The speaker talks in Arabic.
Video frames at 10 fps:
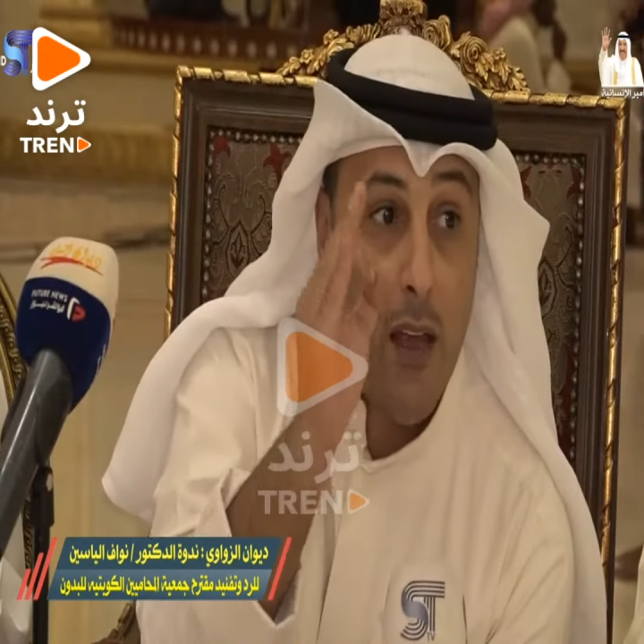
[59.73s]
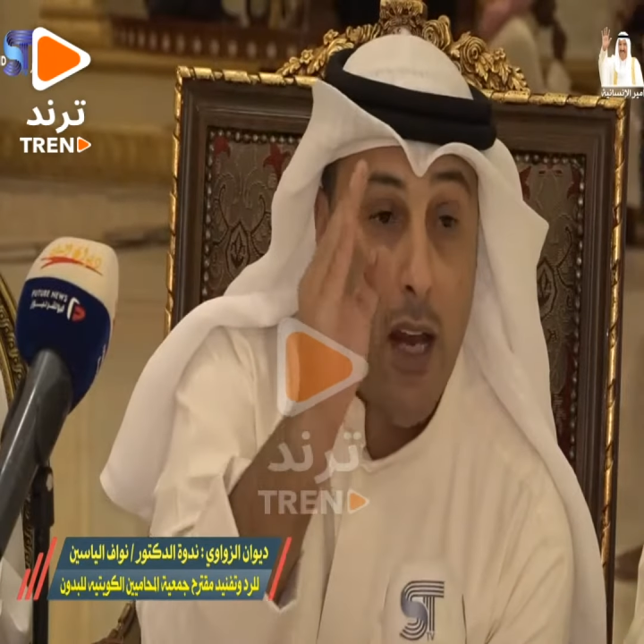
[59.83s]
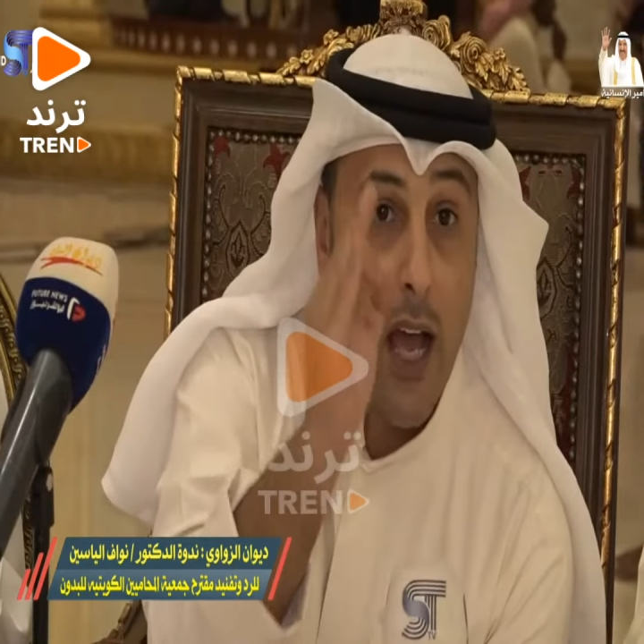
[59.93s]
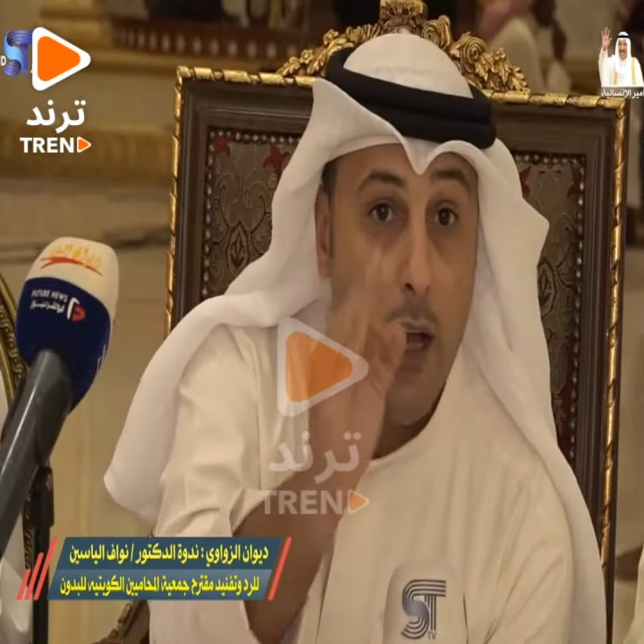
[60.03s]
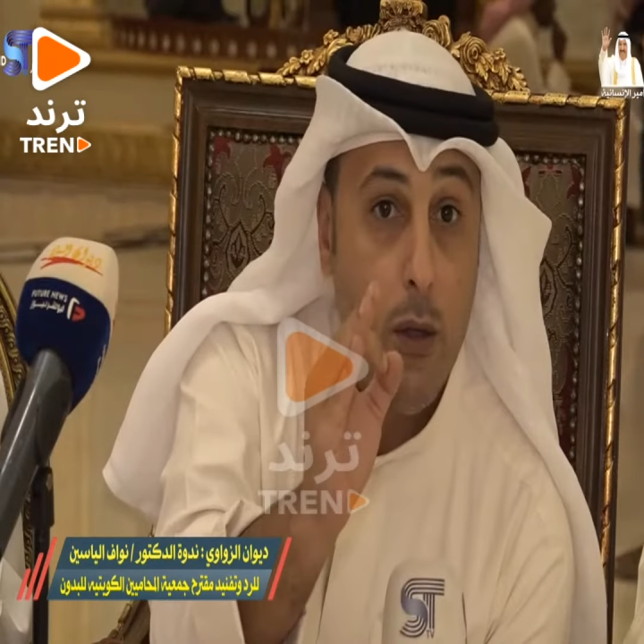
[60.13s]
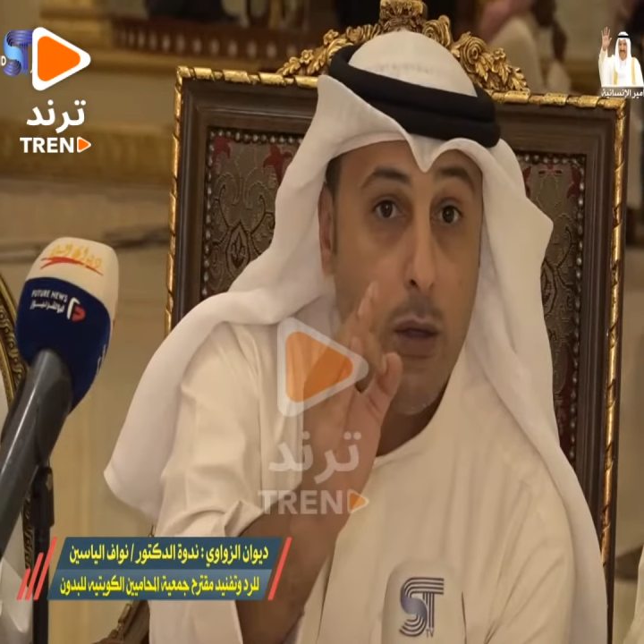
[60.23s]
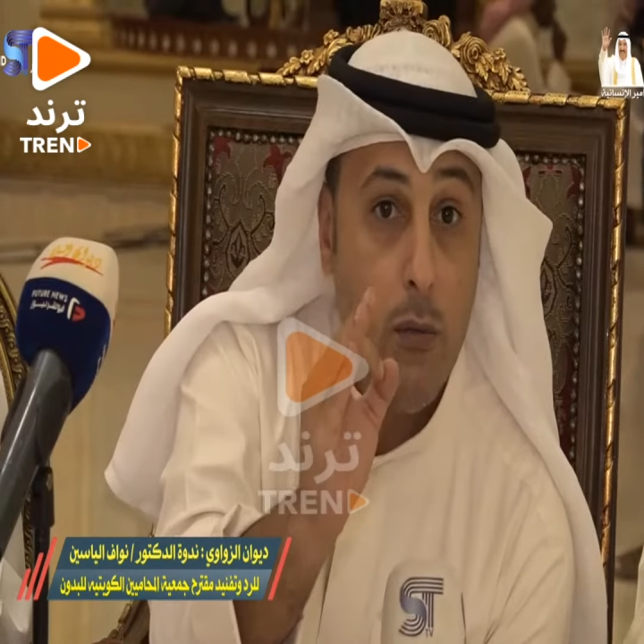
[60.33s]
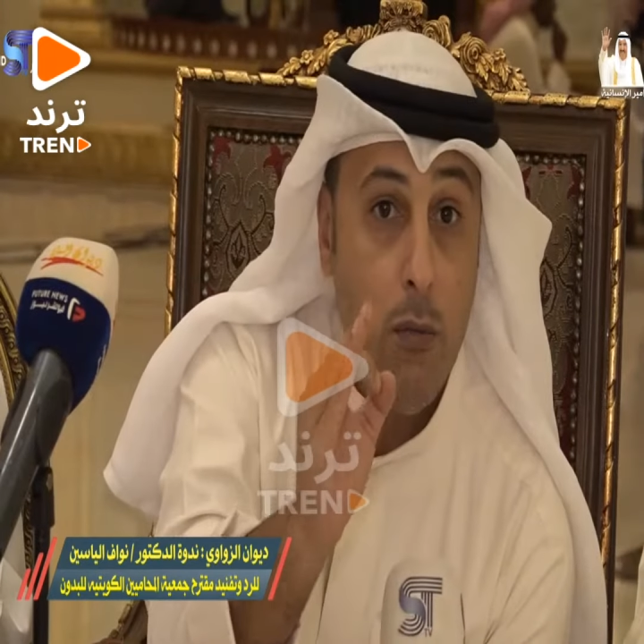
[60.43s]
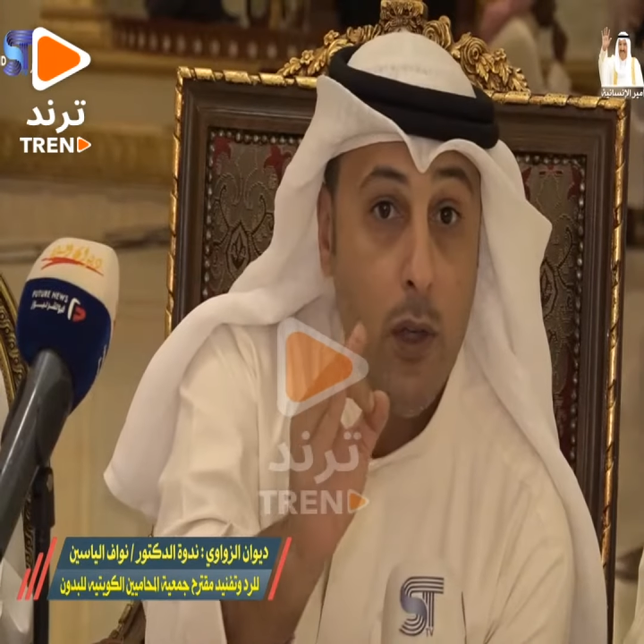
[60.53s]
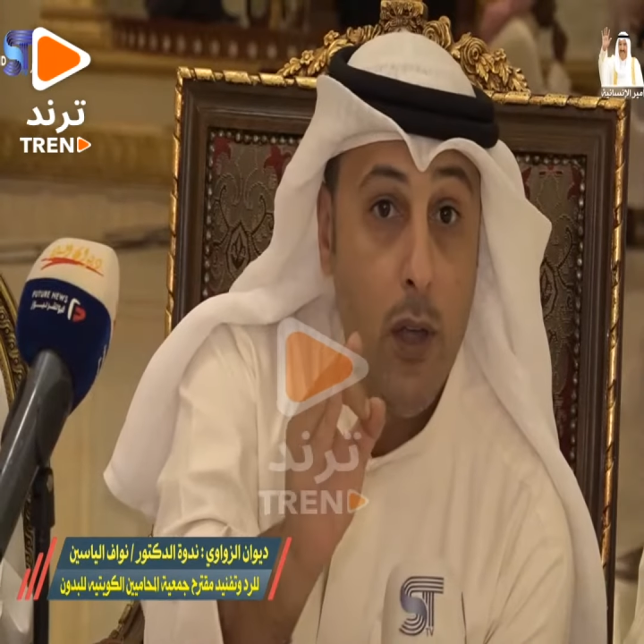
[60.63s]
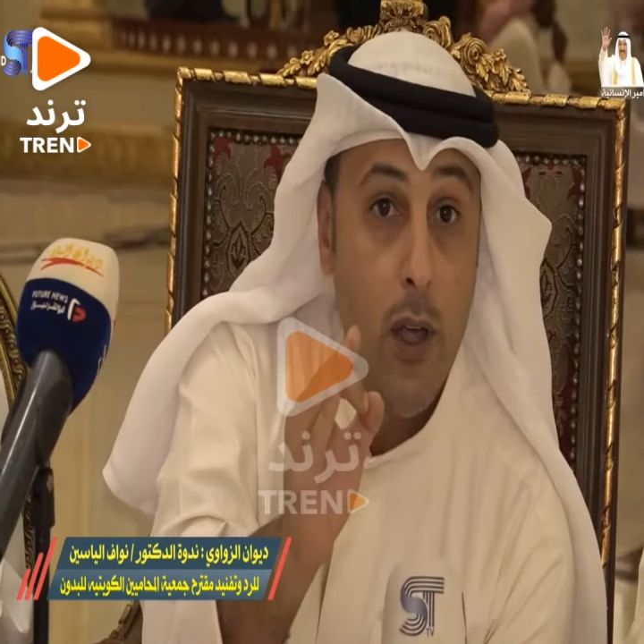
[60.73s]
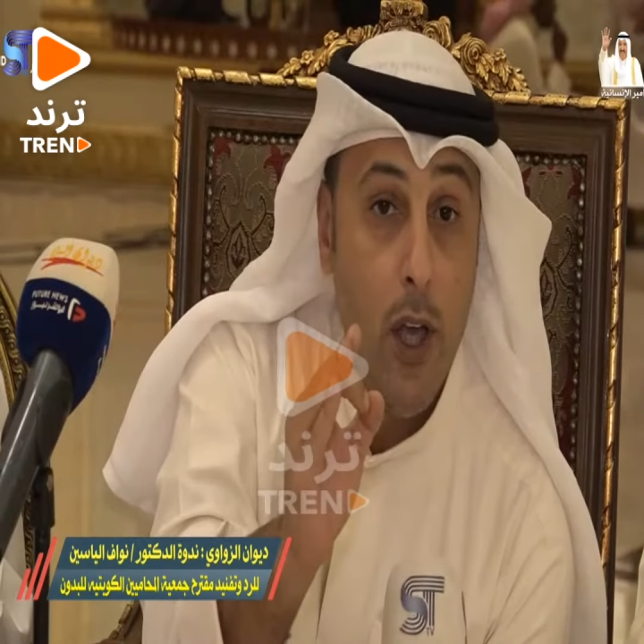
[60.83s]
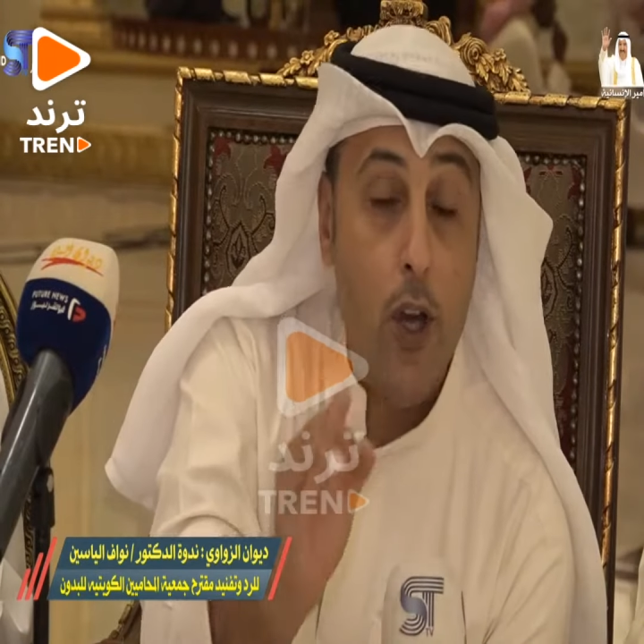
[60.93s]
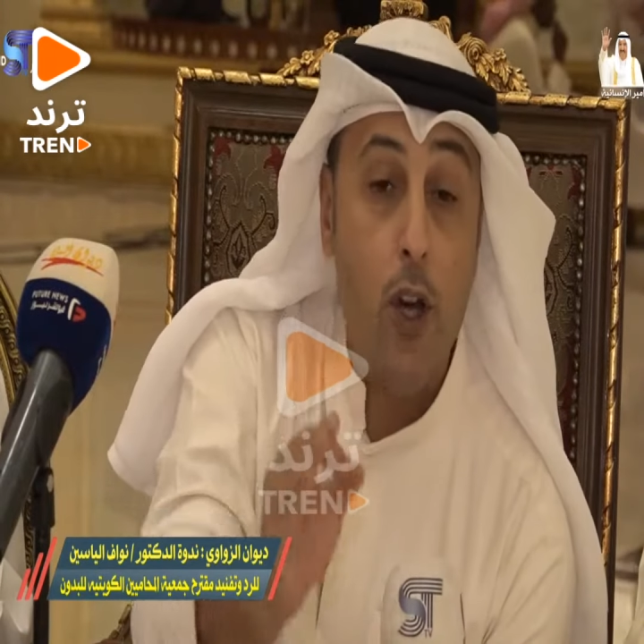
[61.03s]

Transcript: لاحقهم أنهم